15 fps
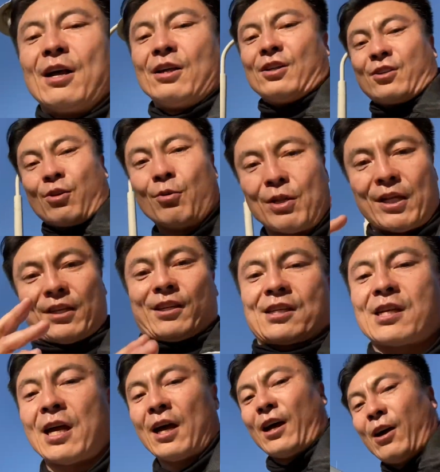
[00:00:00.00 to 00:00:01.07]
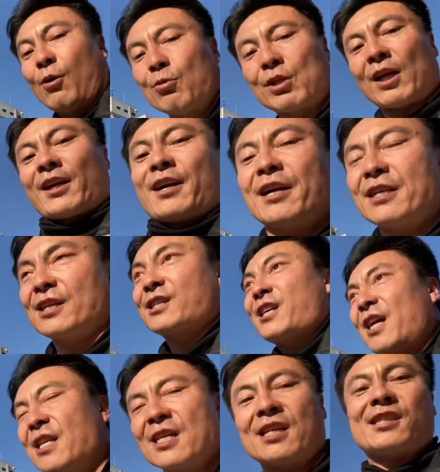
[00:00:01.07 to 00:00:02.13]
そうなんです。お互いに
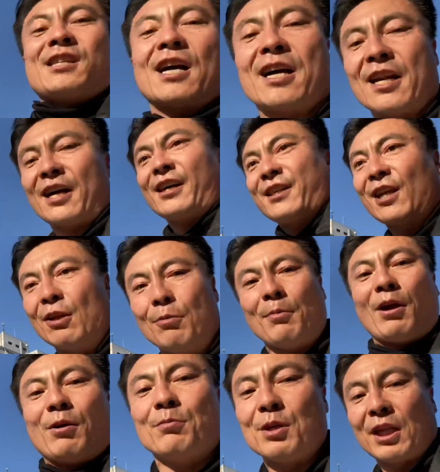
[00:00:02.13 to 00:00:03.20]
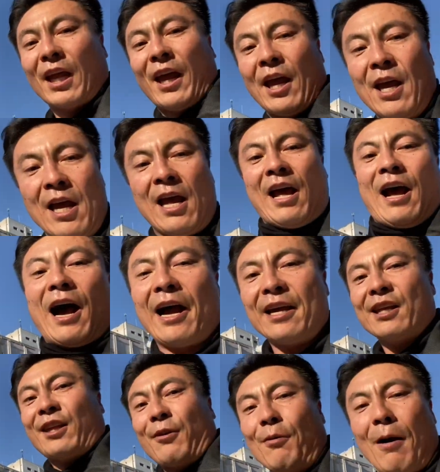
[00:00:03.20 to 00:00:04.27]
正座しながら相手の目を見て、相
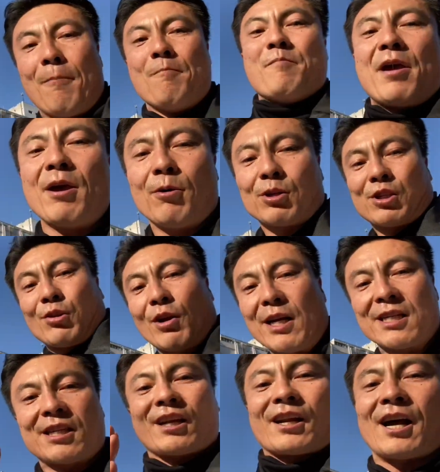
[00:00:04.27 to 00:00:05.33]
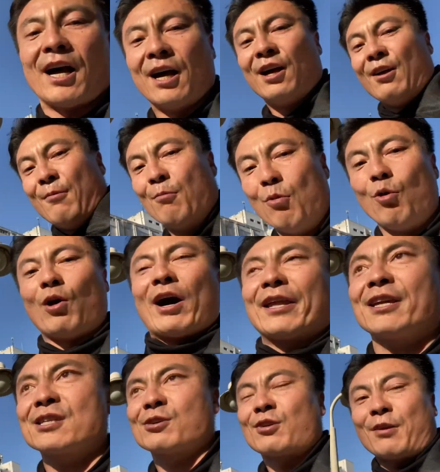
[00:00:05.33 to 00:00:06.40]
手は目をそらしたら、もう
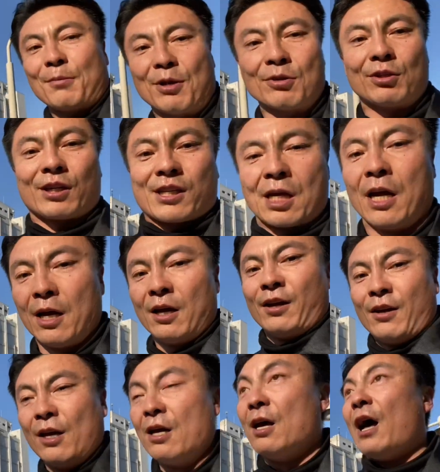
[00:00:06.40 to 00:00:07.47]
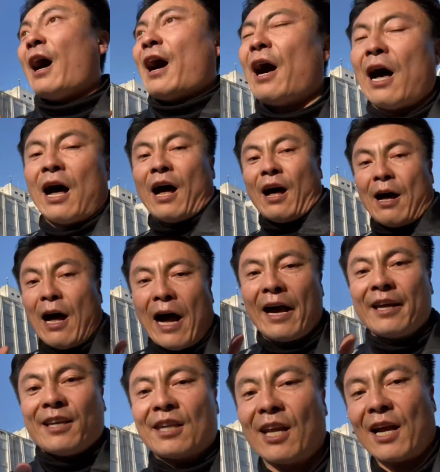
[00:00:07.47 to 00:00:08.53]
話すのやめるんです。
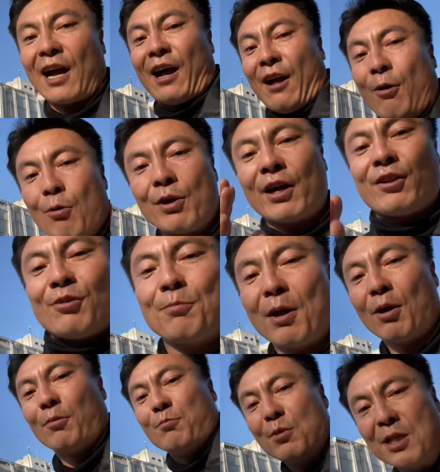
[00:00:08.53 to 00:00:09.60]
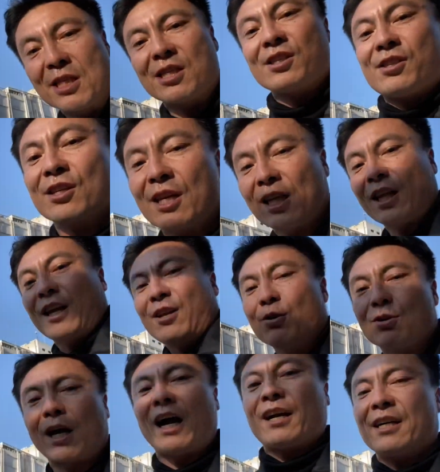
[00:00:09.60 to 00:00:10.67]
相手が親の目を見続けている
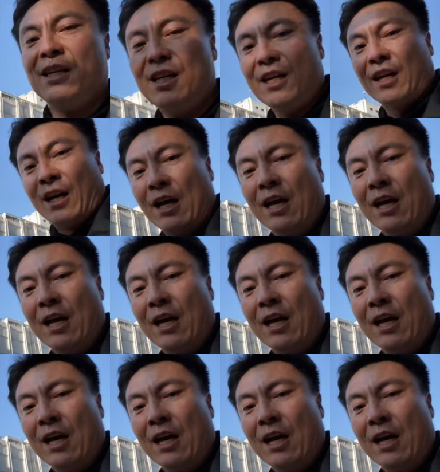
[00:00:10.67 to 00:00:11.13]
限り、